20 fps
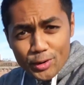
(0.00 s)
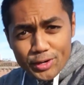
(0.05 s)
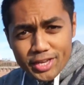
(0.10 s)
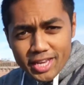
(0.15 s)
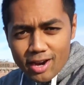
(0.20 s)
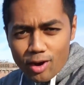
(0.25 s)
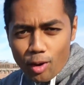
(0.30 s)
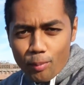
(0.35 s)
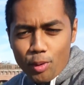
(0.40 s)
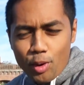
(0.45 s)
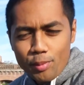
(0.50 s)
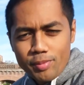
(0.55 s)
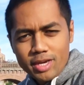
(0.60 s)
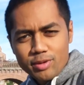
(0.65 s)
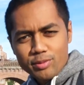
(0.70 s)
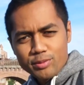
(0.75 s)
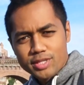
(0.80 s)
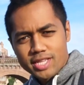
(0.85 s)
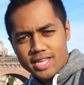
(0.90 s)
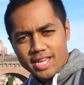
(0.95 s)
Ok alors premier
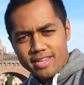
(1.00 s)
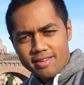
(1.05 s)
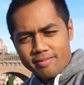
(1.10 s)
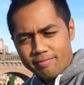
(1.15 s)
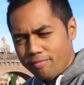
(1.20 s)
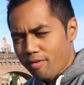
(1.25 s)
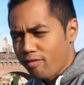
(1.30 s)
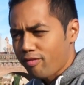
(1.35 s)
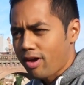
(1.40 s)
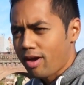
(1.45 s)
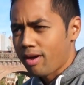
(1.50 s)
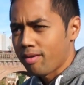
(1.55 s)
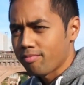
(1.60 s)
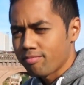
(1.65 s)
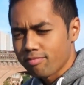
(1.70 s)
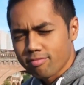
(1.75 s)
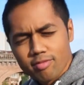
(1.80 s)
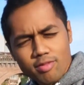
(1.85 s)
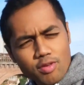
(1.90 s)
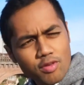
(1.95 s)
conseil, enfin
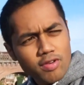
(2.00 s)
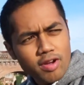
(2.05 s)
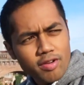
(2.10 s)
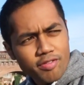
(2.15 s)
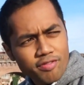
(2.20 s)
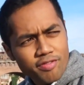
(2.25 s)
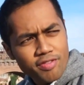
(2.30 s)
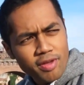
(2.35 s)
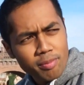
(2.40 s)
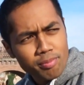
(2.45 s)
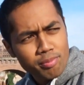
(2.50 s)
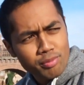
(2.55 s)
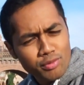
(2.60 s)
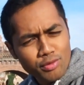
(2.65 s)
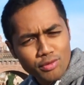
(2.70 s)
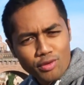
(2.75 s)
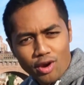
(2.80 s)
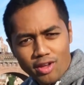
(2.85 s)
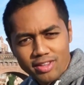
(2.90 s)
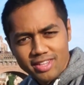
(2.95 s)
on va faire
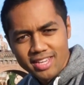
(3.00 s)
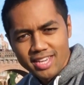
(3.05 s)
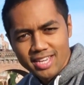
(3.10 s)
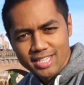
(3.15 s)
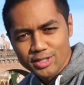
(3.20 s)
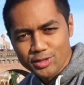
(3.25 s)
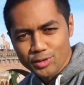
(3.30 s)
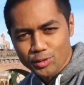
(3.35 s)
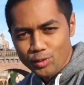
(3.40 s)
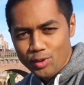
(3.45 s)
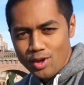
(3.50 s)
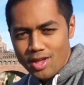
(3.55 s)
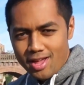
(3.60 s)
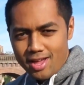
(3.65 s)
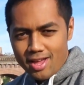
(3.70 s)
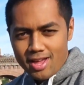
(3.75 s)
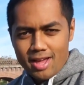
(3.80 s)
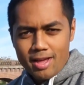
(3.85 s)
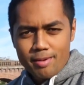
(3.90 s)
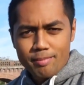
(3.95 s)
plutôt dans la négation,
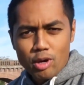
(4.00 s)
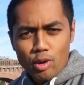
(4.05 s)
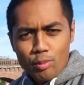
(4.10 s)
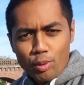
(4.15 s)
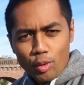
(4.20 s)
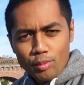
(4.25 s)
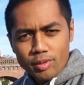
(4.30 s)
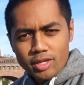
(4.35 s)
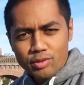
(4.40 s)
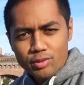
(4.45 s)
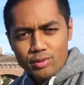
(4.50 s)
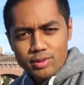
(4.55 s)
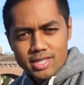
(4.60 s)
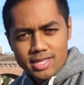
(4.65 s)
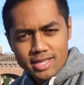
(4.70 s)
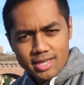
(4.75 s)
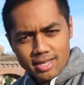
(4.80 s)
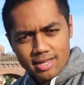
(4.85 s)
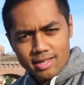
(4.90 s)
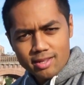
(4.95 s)
le premier truc
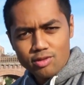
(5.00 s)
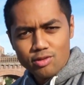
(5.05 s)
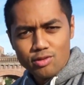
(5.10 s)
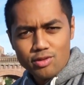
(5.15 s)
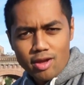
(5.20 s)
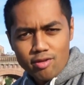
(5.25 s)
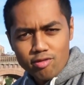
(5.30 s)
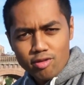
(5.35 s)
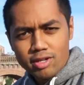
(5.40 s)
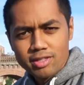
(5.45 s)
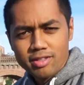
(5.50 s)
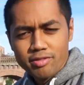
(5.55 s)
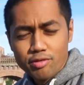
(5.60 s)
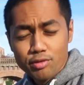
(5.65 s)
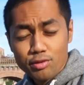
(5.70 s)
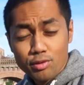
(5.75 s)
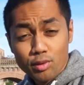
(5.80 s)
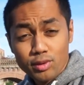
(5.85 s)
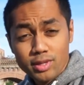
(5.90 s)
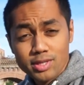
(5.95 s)
c'est d'avoir des
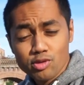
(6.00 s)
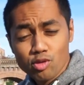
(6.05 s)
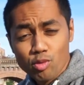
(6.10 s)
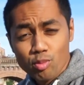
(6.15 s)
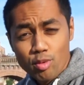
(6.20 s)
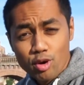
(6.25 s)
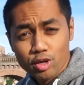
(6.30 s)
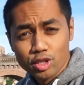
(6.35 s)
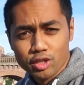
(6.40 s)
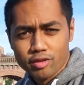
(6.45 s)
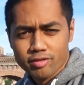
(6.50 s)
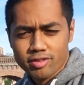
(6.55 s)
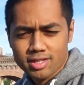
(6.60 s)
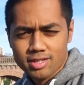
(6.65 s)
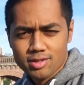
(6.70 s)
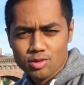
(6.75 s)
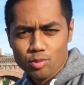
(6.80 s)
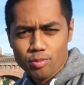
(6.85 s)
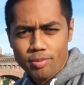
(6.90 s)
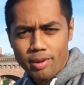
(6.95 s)
photos qui sont moches en fait,
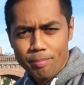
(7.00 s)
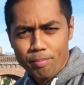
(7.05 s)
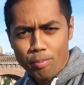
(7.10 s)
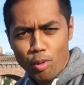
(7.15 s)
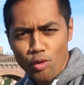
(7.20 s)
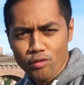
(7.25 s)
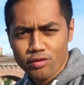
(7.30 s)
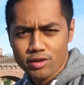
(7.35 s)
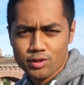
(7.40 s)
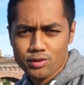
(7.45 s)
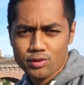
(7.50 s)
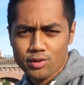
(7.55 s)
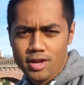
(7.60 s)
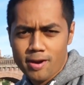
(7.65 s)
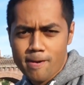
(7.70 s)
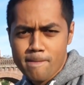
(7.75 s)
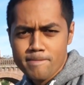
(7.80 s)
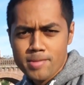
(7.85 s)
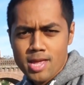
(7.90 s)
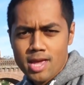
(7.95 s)
qui sont pas
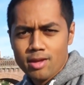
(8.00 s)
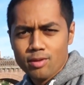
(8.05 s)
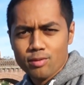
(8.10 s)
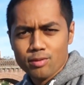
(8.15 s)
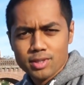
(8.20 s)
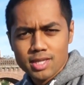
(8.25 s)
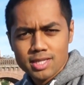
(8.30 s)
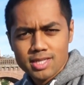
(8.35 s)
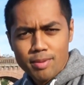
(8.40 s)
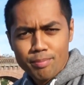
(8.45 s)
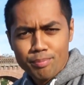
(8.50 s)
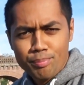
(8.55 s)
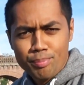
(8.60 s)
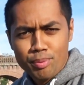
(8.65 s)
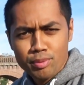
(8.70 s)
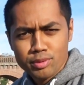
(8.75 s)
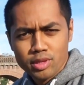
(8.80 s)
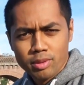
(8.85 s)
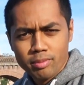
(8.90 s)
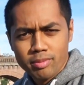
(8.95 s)
professionnelles. Donc ça ça
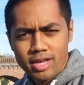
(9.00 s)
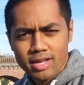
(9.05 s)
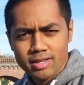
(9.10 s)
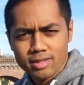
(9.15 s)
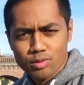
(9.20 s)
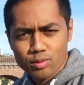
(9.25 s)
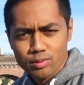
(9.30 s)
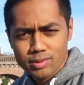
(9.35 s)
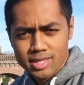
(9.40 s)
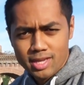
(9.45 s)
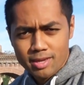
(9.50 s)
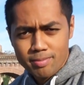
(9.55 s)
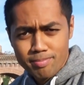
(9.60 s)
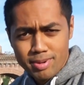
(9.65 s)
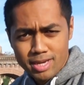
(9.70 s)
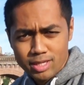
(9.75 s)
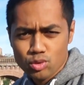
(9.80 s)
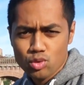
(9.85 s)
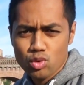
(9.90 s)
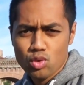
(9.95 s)
peut sembler un conseil
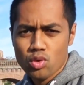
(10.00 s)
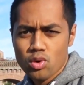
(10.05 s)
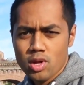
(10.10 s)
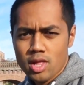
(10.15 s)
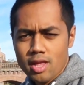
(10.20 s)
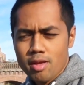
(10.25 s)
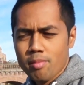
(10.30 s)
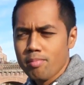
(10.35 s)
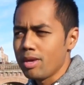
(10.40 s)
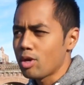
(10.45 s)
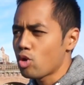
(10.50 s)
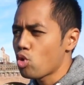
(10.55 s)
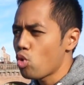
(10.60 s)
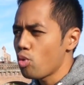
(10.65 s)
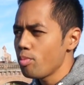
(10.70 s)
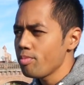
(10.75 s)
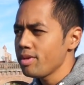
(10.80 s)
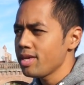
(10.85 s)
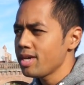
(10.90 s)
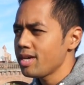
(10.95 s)
bateau, mais
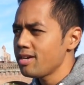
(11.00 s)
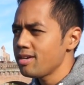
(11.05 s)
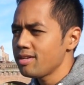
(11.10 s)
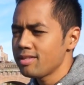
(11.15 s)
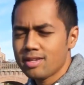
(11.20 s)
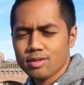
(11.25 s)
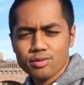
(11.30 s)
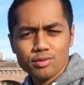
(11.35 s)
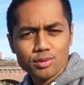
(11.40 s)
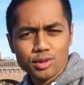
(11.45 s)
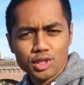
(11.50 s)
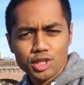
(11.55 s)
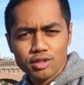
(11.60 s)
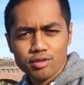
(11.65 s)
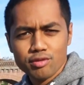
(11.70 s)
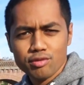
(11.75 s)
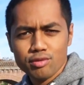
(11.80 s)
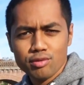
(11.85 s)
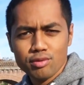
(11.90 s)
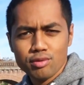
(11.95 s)
combien d'annonces j'ai
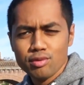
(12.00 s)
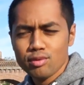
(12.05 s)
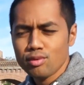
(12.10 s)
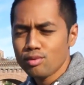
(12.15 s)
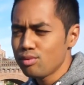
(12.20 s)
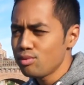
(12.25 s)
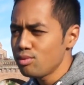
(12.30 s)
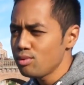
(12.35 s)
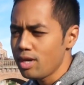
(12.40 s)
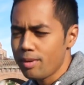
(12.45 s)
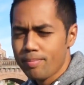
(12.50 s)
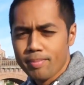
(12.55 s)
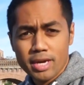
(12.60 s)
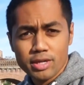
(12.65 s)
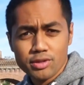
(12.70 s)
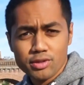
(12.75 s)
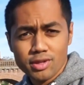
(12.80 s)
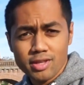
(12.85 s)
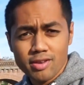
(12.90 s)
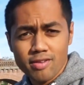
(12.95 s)
vu où les
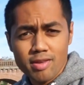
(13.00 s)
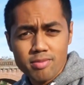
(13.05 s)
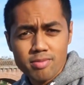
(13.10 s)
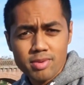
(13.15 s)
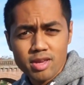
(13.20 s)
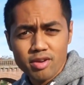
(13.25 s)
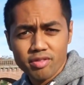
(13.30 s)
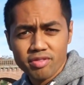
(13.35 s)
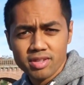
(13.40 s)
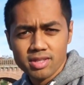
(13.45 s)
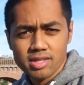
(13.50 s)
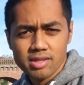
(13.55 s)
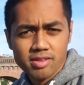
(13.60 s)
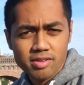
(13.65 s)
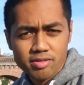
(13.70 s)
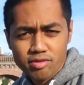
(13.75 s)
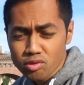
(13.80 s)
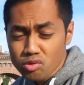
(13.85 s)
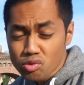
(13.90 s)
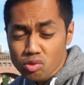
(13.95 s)
personnes avaient mis en fait
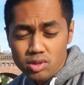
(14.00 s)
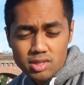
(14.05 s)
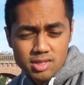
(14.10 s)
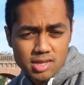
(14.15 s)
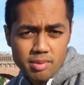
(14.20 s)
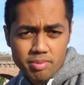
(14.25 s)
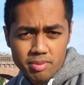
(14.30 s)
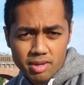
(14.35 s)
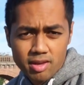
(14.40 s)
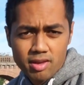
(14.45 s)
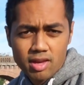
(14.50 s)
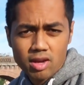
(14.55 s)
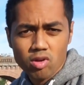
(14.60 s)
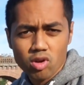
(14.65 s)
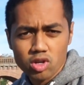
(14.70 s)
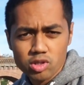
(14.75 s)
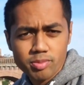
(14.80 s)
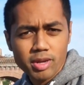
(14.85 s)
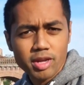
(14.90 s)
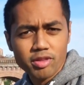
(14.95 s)
des photos qu'ils avaient prises avec
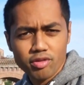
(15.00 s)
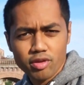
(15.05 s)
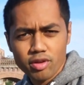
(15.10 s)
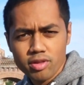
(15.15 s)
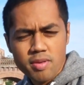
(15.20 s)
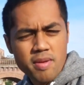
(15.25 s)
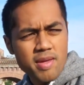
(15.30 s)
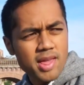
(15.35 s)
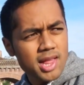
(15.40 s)
leur smartphone